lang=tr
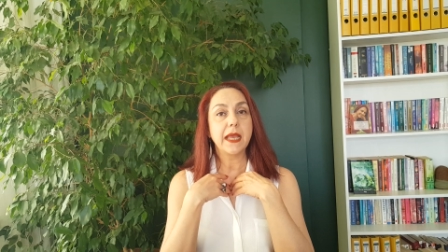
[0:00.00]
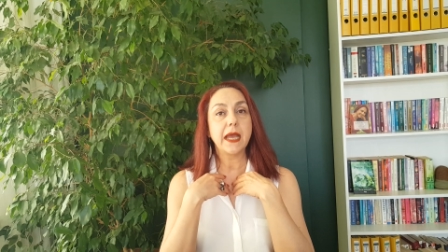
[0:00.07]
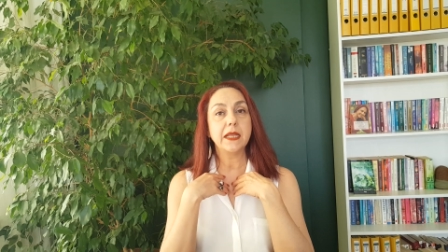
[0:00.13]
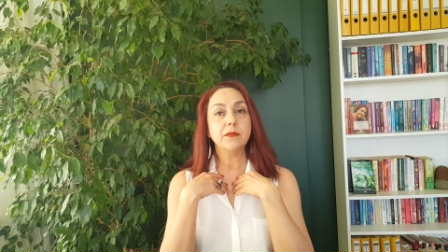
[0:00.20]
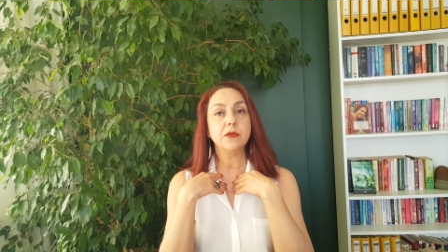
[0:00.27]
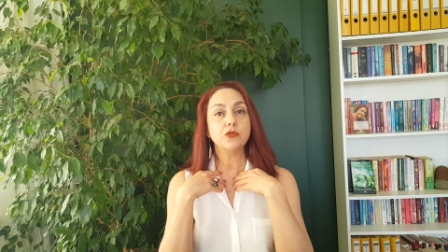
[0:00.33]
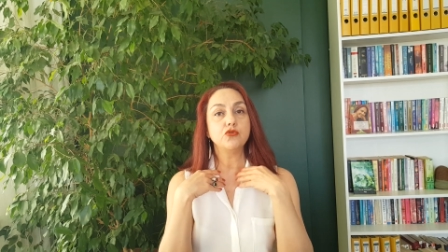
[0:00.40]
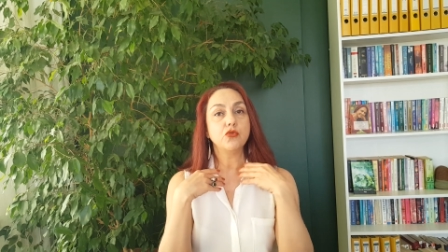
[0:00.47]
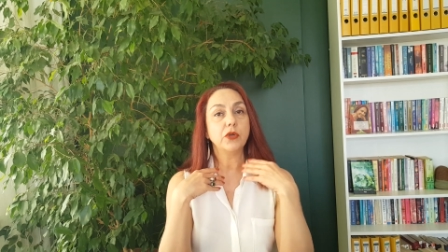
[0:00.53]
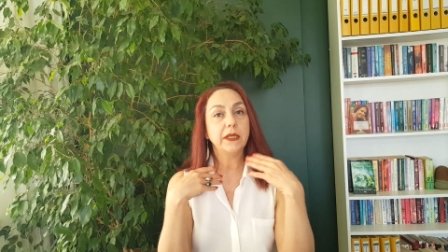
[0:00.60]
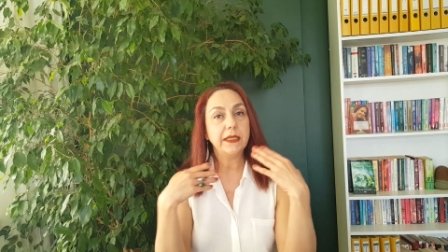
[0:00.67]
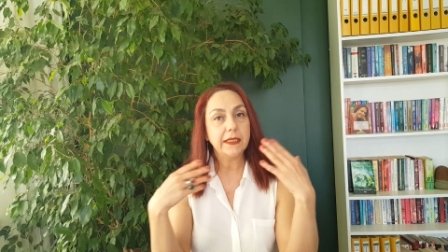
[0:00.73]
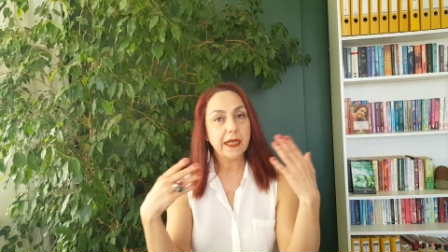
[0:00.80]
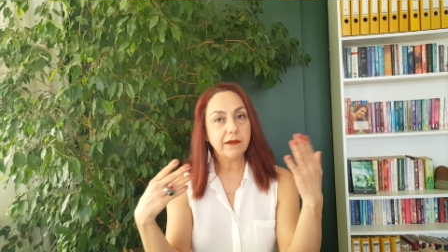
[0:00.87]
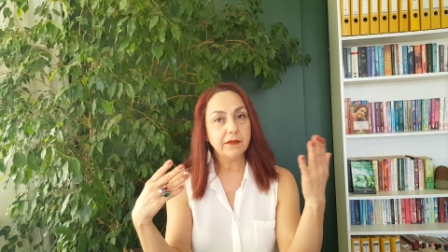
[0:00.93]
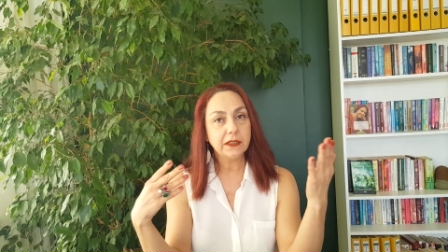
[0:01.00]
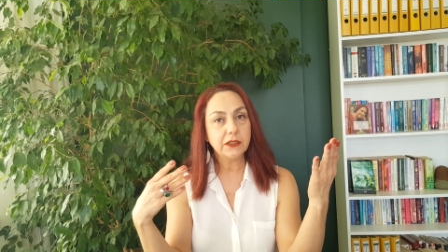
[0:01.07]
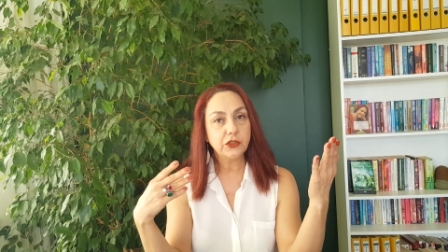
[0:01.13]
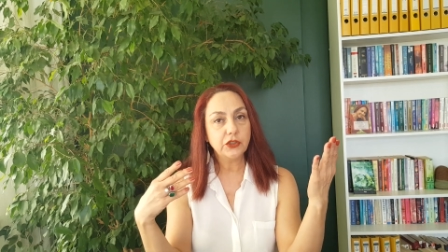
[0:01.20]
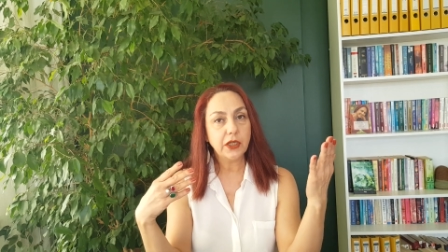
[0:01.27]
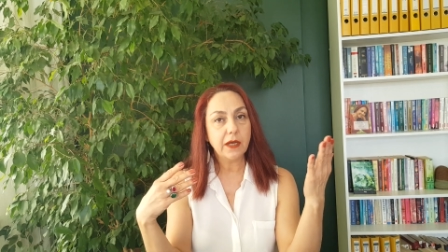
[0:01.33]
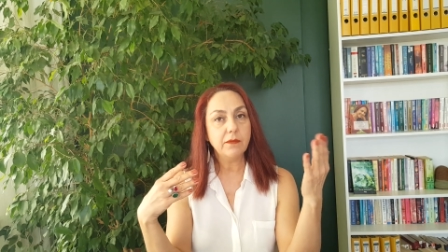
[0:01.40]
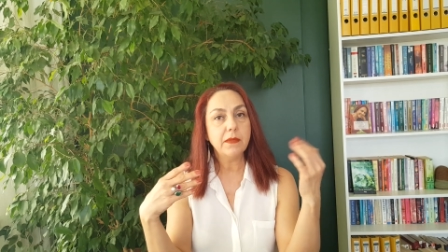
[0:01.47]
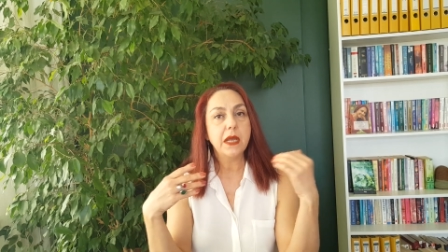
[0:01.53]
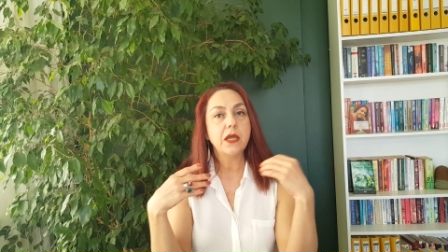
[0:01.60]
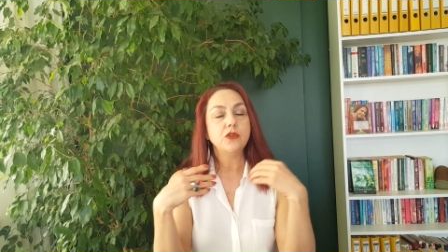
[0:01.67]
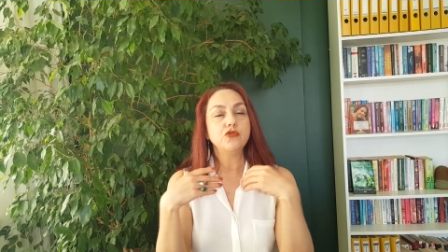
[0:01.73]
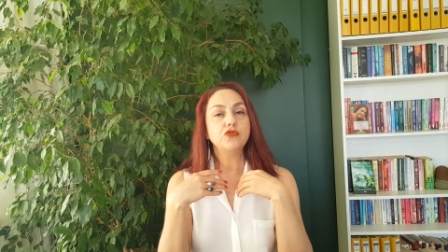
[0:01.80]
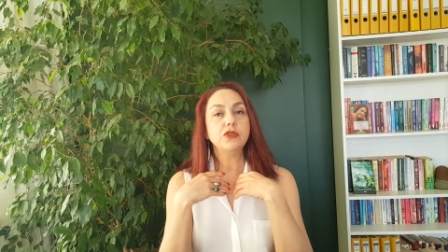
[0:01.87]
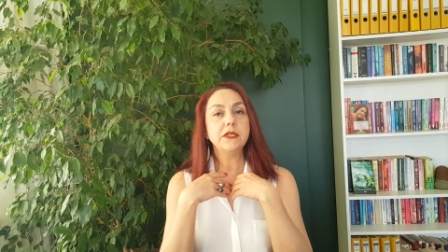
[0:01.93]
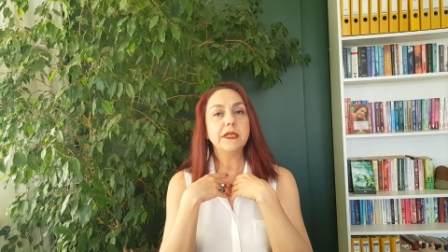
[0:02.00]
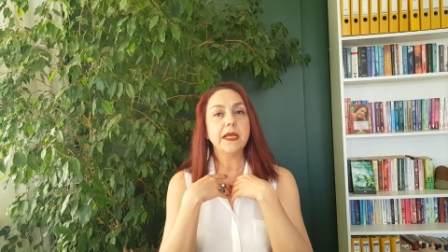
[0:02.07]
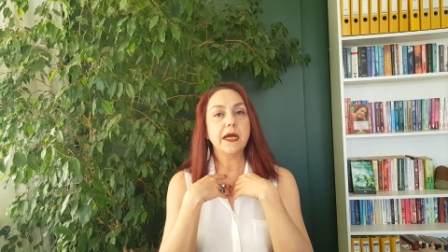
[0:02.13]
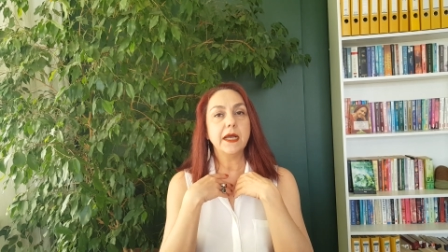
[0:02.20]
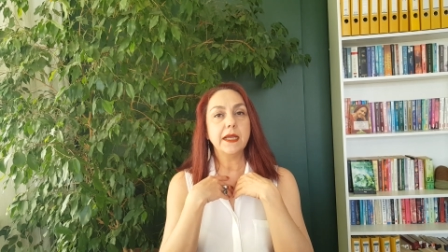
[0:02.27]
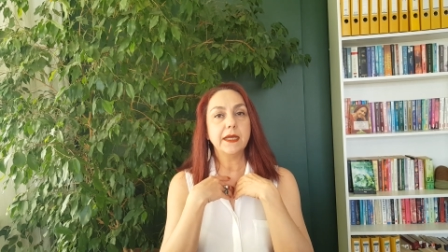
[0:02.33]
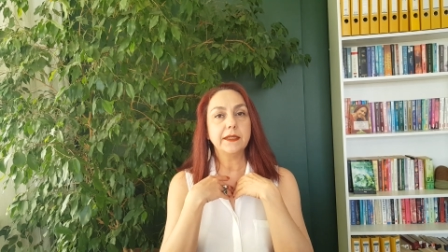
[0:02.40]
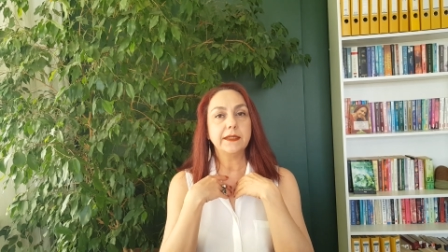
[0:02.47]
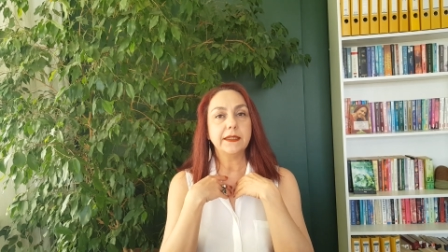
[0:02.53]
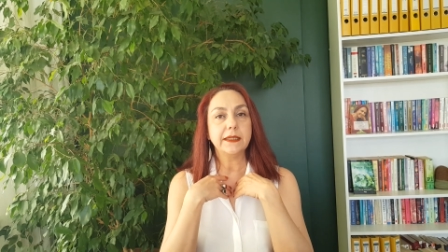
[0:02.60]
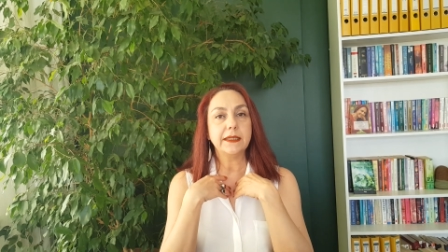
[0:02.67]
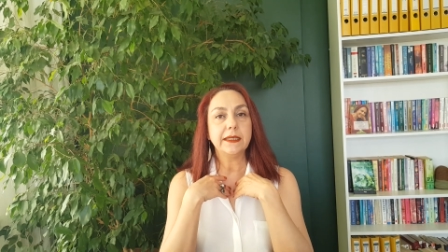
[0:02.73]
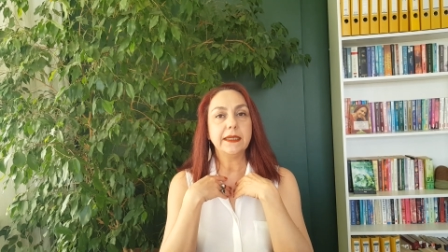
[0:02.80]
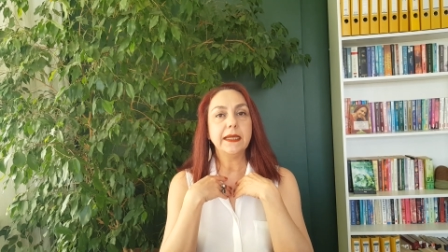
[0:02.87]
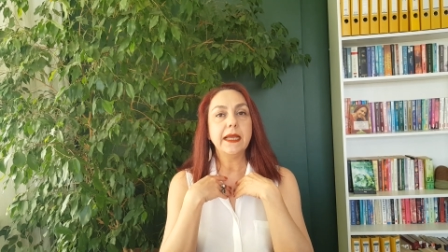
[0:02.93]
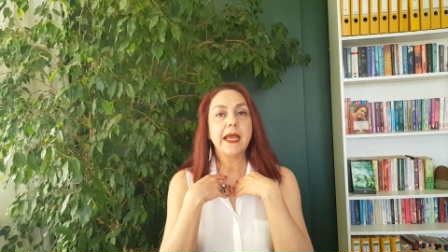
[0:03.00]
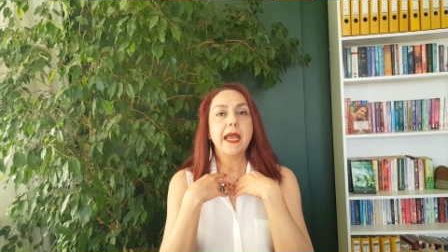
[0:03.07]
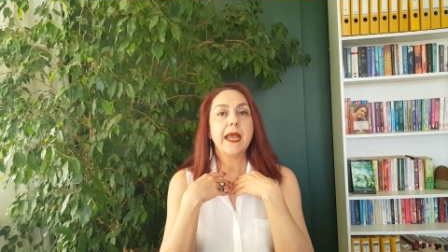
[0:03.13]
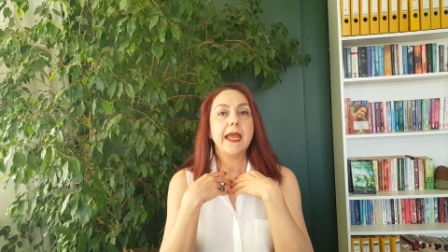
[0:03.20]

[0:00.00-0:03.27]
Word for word: Kendime çok iyi davranacağım. Çünkü hayattaki